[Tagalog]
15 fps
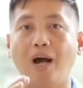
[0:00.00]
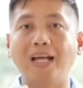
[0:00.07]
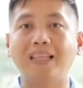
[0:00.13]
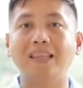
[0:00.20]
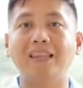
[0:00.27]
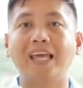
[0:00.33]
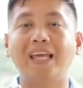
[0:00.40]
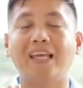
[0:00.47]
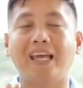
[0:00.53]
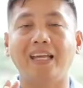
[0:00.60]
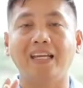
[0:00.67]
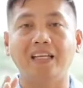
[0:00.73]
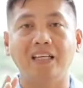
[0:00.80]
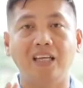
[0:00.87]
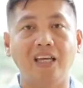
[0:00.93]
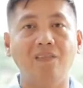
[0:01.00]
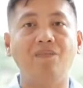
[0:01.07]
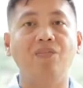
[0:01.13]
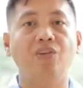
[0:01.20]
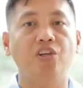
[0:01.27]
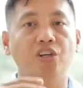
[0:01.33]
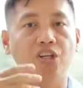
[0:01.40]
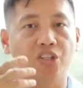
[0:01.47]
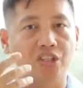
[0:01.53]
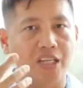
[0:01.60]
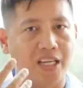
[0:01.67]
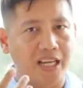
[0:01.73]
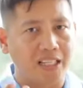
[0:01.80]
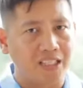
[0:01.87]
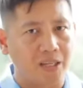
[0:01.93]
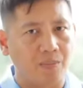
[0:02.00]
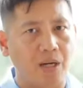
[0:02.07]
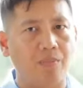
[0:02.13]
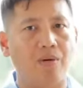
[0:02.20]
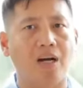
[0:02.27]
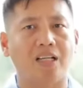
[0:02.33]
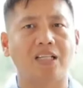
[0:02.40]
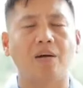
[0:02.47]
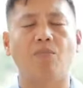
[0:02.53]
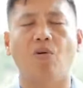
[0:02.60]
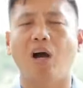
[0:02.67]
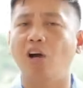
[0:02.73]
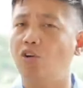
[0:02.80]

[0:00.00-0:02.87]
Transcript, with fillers: what they can give to your chickens naman mga kasabong,